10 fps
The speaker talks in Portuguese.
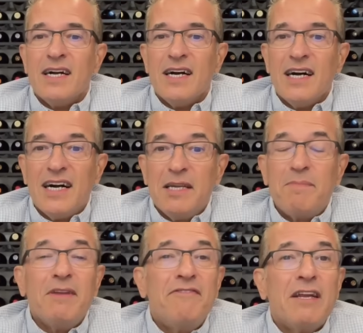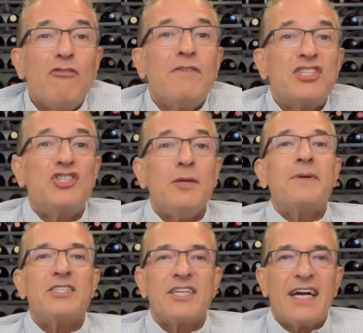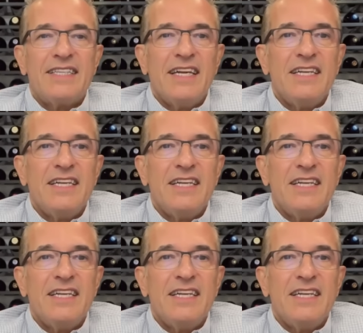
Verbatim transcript: Uh, e prefira uvas típicas de cada